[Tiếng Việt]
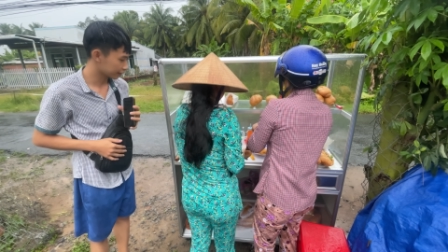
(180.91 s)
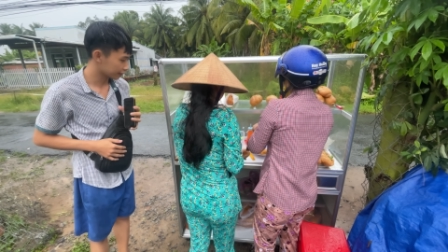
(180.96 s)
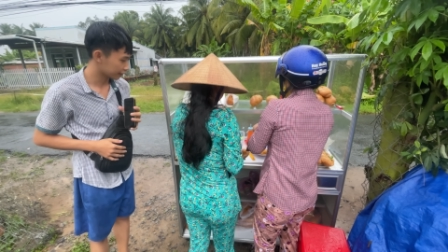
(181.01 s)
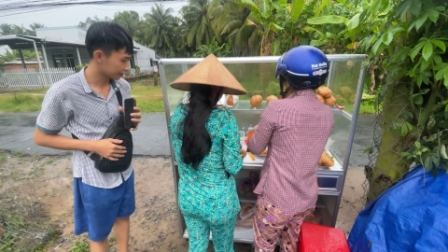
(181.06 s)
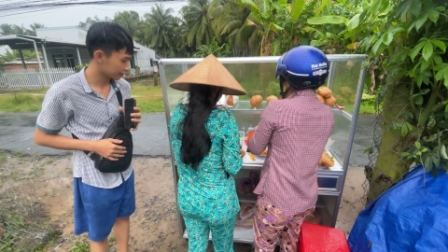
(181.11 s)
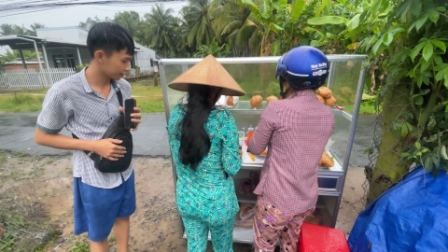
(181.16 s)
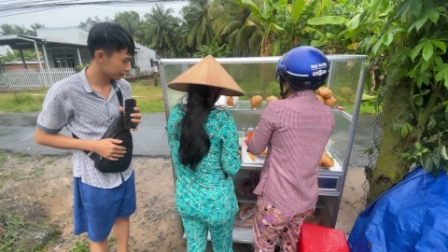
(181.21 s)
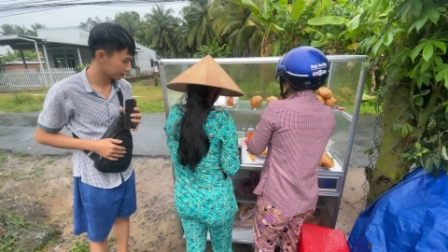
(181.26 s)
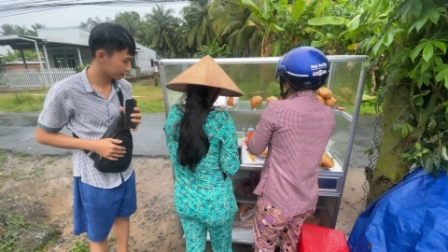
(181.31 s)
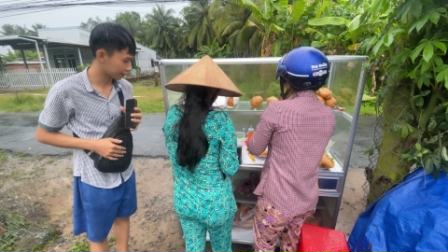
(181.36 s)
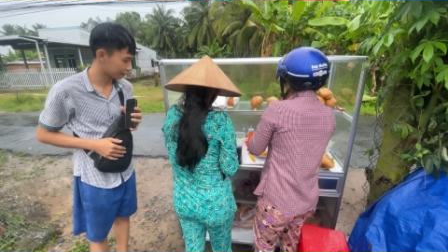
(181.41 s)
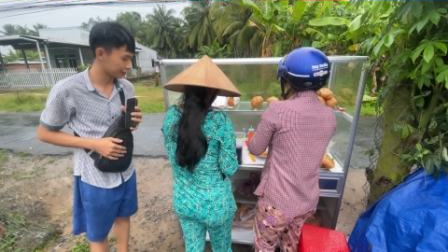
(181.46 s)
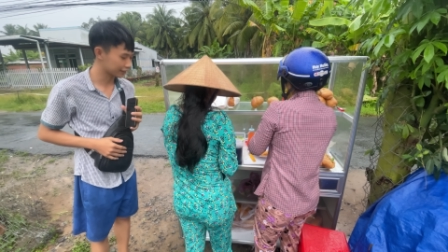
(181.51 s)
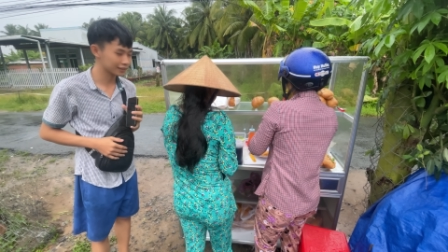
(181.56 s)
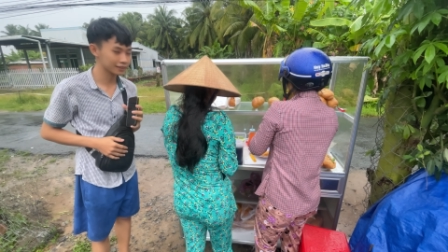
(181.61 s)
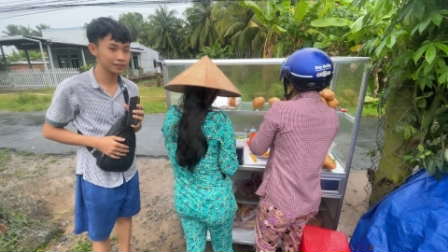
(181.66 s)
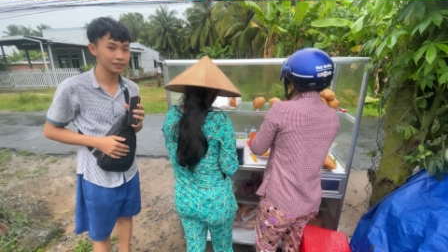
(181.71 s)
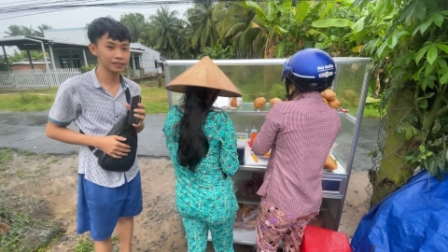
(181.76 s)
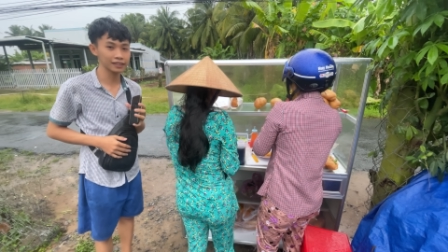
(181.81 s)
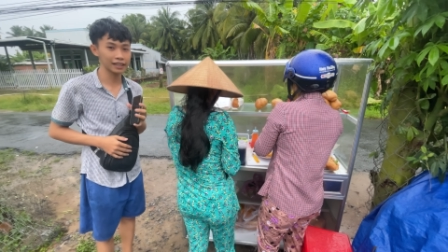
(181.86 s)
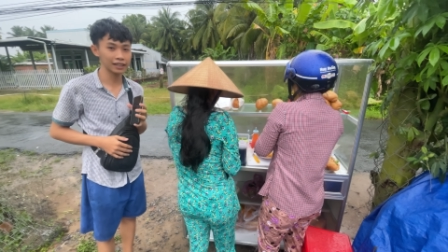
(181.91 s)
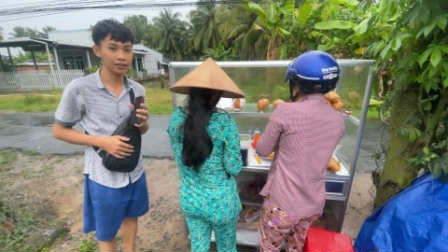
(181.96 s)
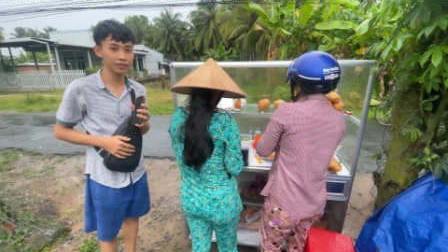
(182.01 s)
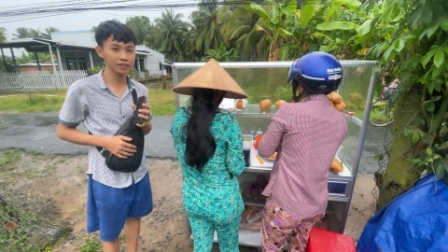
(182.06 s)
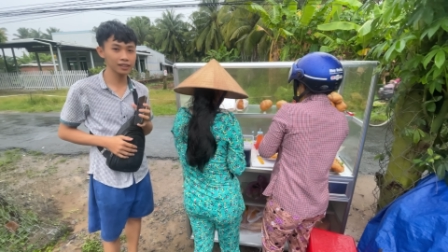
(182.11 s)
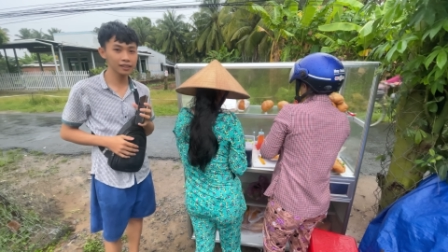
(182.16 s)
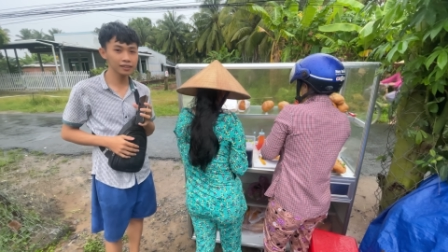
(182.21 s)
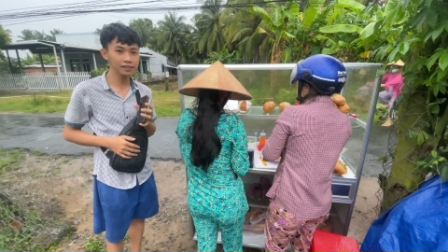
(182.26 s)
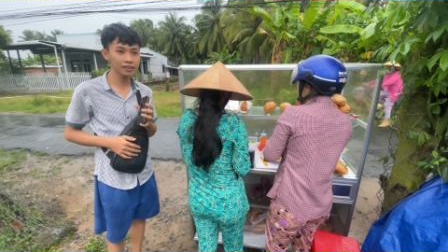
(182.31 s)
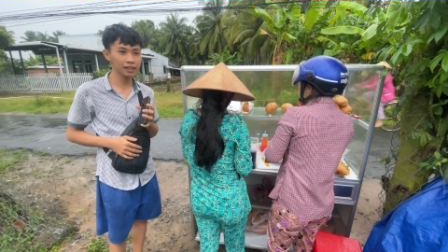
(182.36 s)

Đó, rồi trên đây có trứng